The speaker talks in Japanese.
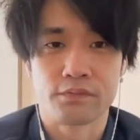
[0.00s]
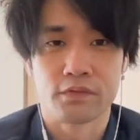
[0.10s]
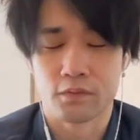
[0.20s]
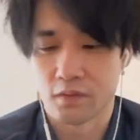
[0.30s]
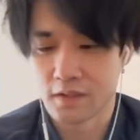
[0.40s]

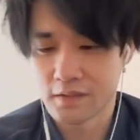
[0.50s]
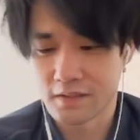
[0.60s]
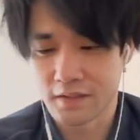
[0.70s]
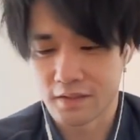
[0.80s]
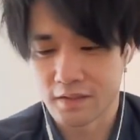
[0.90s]
どなた
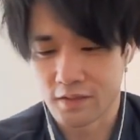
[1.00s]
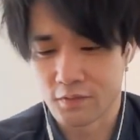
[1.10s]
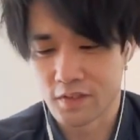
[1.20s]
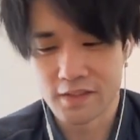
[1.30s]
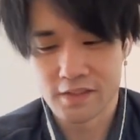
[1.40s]
やったっけ
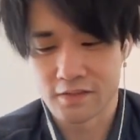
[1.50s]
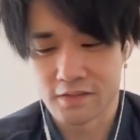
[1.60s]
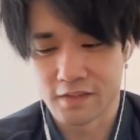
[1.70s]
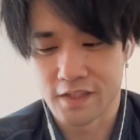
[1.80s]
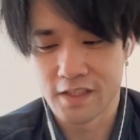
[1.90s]
どなたじゃなく
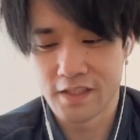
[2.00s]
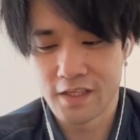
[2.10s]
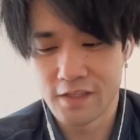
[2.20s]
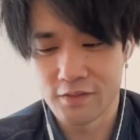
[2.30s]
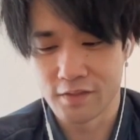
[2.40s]
て何
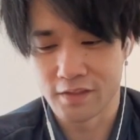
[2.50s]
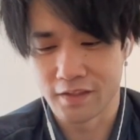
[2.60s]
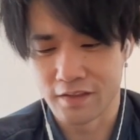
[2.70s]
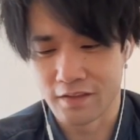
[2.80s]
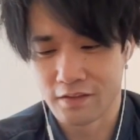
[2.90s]
編っていうんやったっ
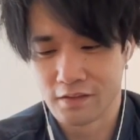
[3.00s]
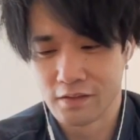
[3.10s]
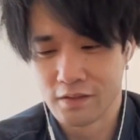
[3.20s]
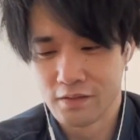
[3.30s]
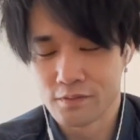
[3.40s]
け
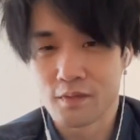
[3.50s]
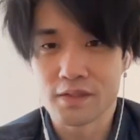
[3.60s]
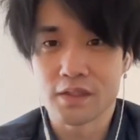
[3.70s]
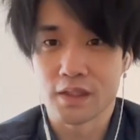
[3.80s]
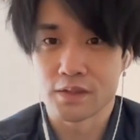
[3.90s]

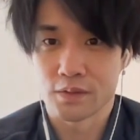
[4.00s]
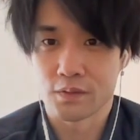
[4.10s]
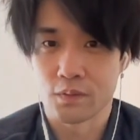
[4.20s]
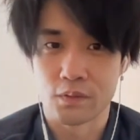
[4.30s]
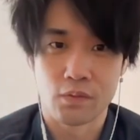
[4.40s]
忘れたんですけ
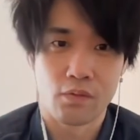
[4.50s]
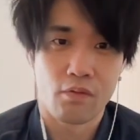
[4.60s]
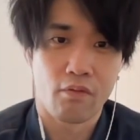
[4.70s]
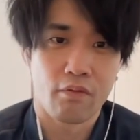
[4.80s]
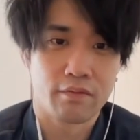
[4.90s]
ど
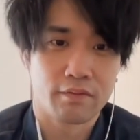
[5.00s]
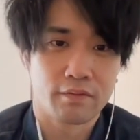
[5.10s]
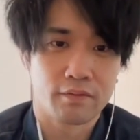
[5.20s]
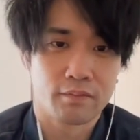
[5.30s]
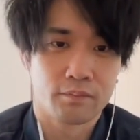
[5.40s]
今こ
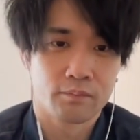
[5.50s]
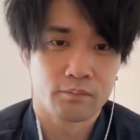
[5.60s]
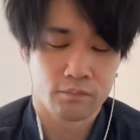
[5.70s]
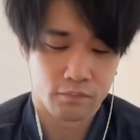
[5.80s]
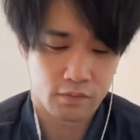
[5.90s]
こで倒すんだ